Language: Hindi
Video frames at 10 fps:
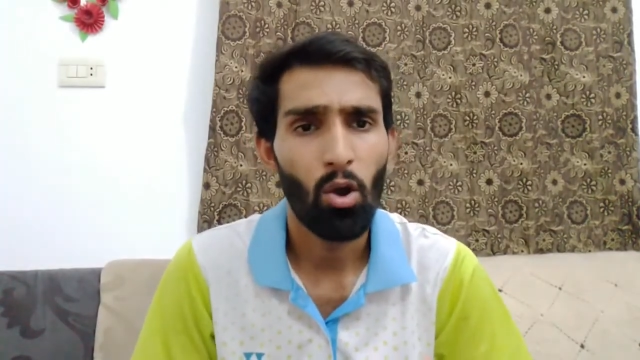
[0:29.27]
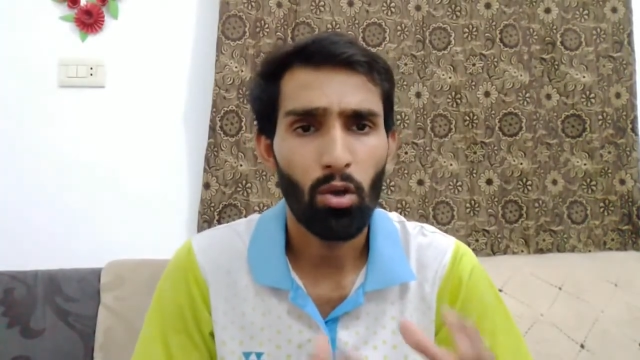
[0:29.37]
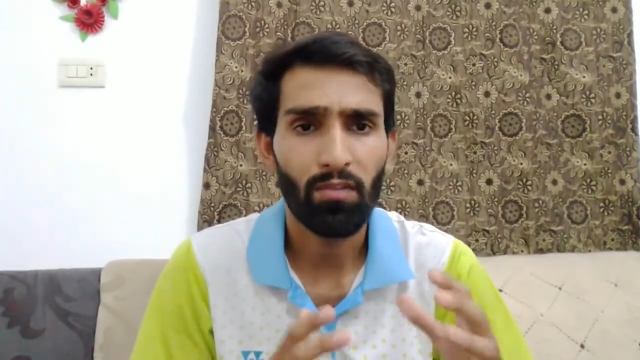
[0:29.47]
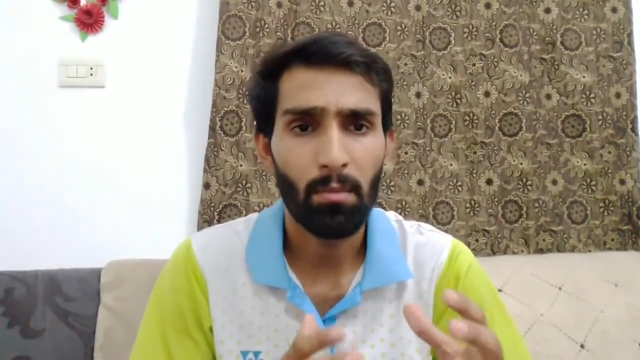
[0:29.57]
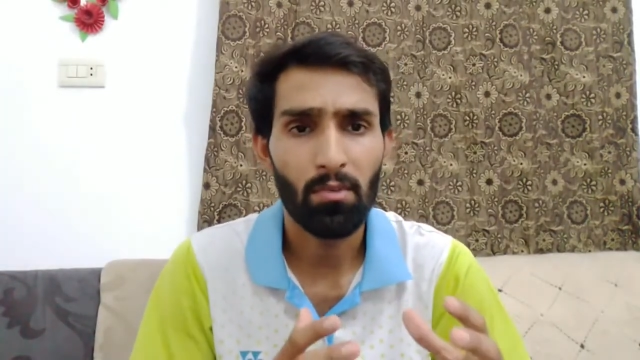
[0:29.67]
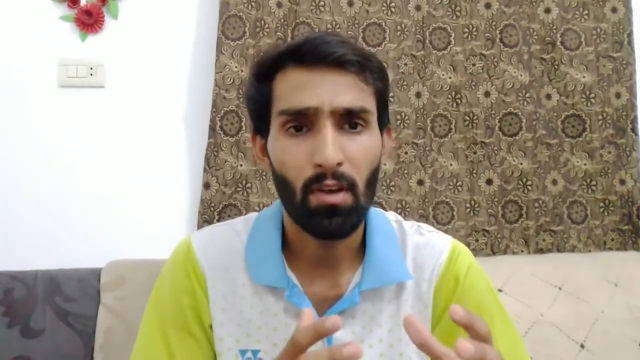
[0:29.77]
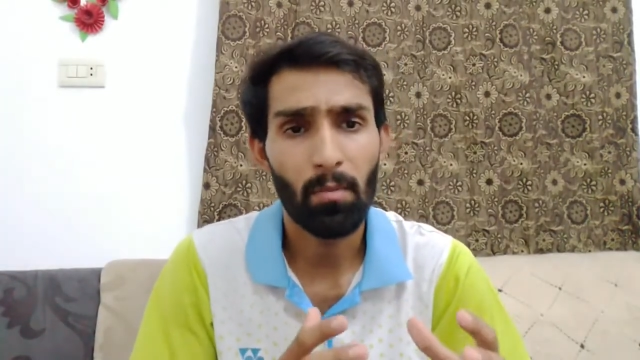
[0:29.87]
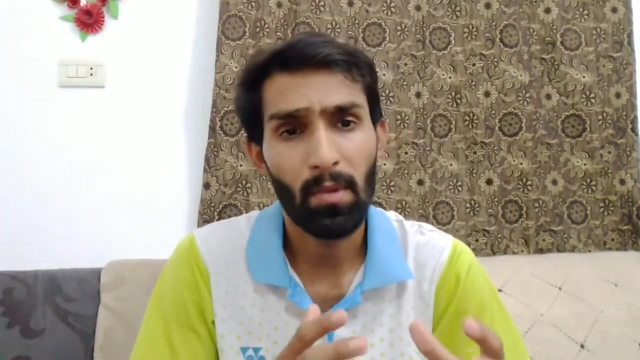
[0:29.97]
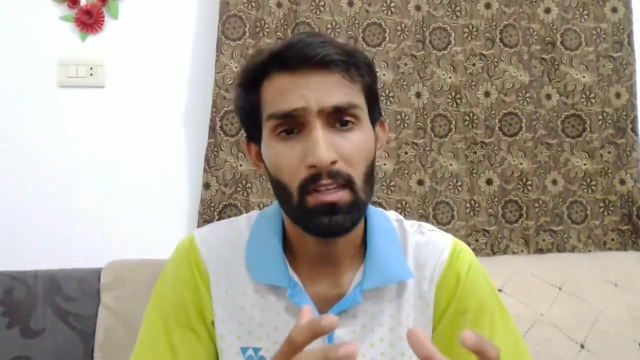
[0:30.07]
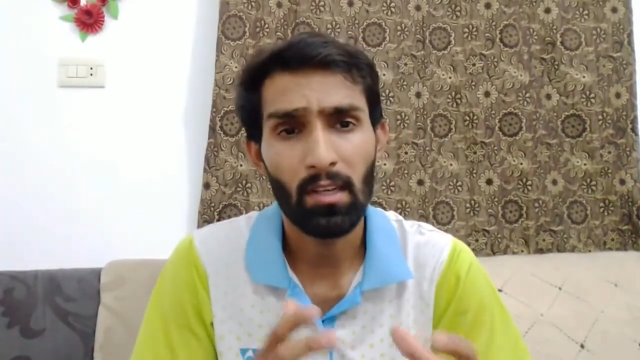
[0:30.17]
और वेब
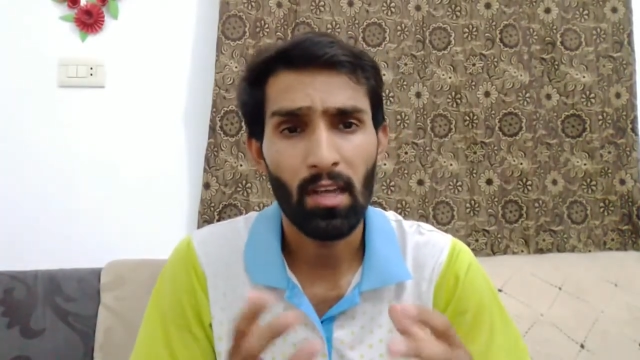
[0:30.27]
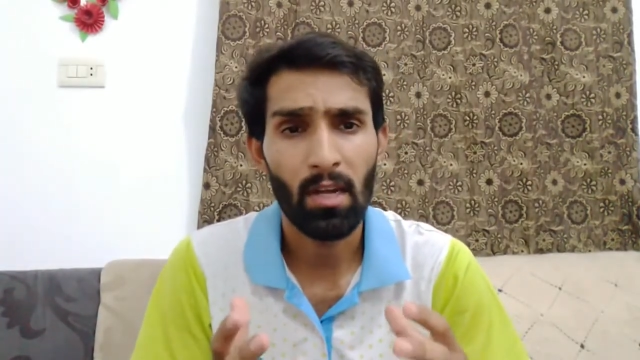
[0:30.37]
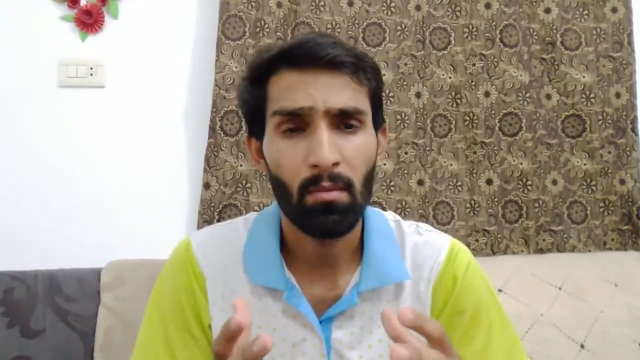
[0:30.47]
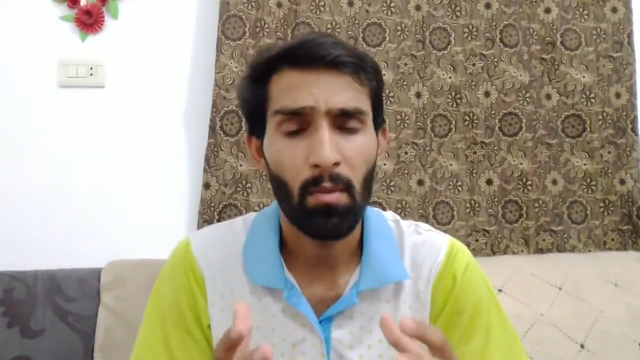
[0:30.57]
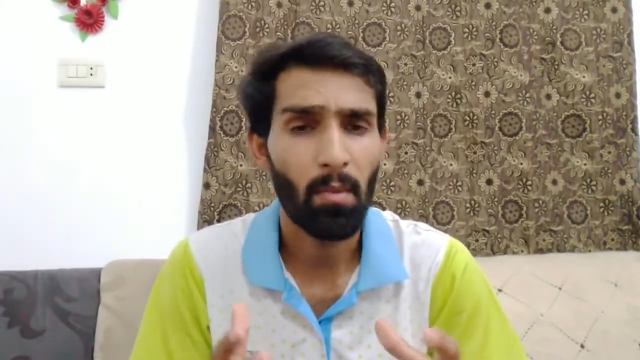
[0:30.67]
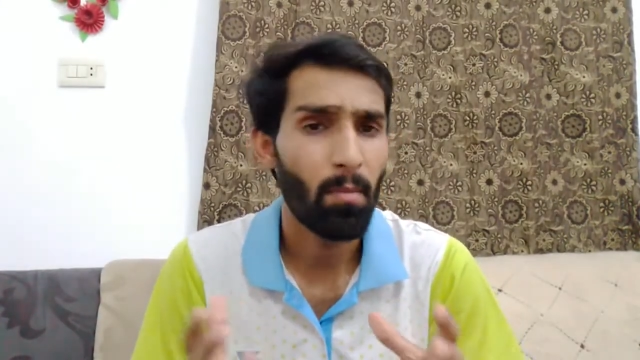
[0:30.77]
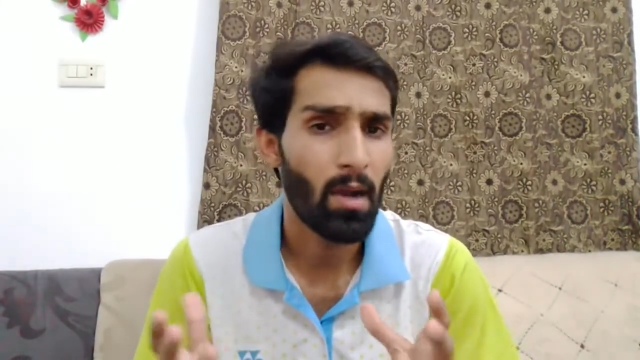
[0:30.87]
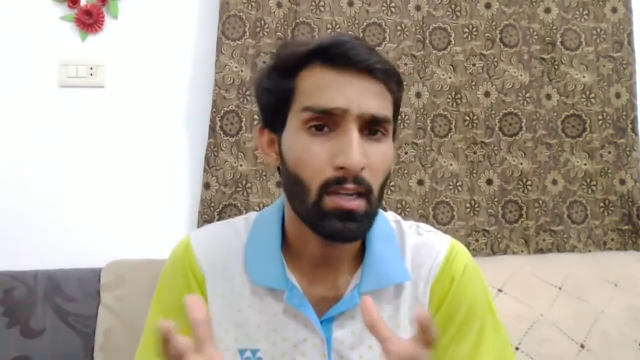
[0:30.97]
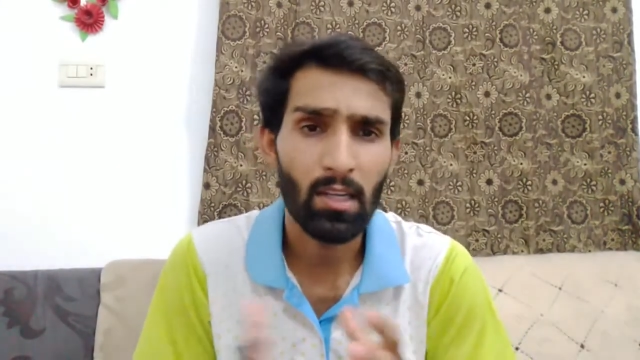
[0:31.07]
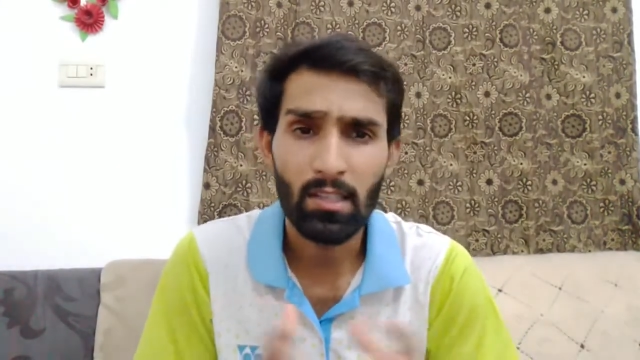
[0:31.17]
डेवलपमेंट के कैरियर में हमें बाकी